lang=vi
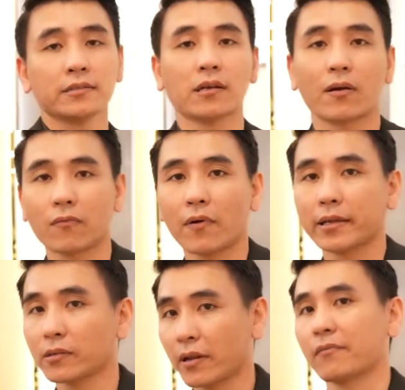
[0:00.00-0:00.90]
sao đọc
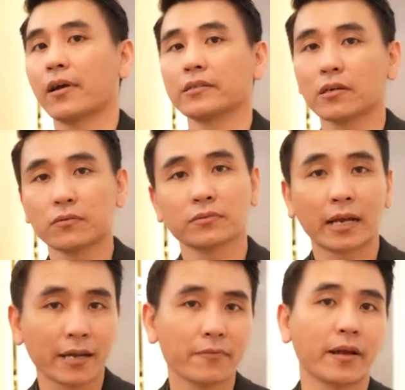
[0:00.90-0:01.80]
vậy, sao đẹp vậy, sao
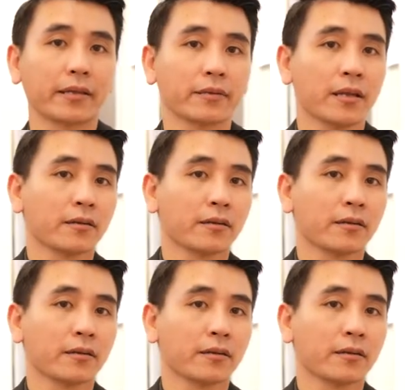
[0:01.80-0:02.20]
đẳng cấp vậy.